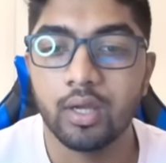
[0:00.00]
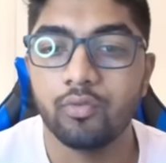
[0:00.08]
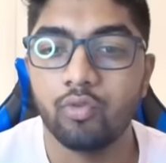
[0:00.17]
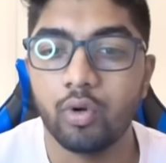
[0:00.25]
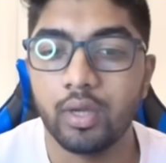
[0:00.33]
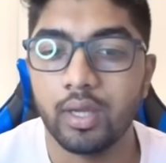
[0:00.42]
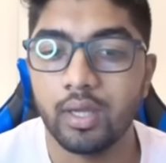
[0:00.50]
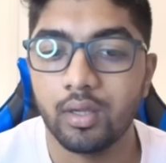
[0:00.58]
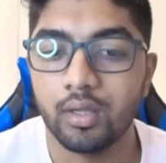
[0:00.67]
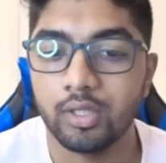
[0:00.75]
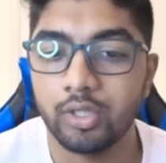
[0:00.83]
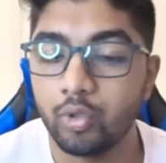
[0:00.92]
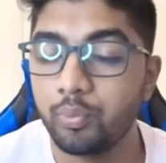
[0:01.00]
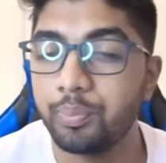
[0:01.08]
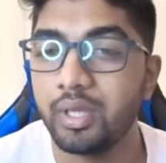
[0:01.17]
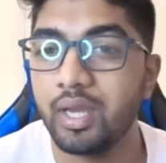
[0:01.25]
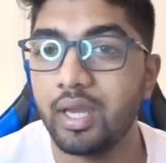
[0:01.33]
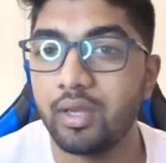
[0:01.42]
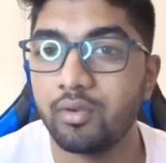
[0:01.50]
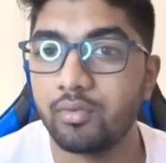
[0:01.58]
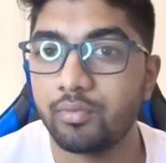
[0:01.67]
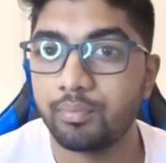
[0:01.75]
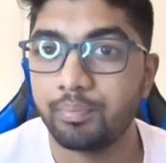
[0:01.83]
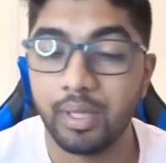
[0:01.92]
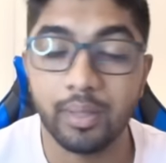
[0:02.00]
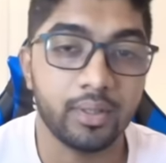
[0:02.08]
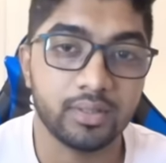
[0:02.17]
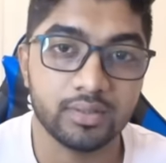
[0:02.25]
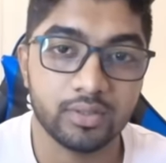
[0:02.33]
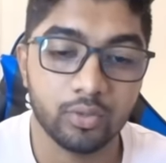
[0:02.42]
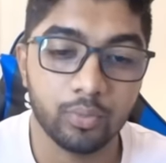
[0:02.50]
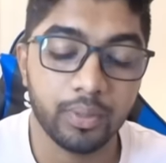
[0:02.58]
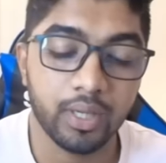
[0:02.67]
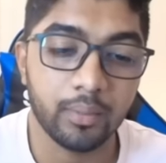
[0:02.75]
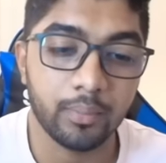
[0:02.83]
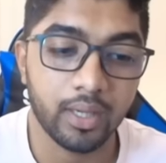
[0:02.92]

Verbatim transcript: वो है यू पी आई पेमेंट्स यू पी आई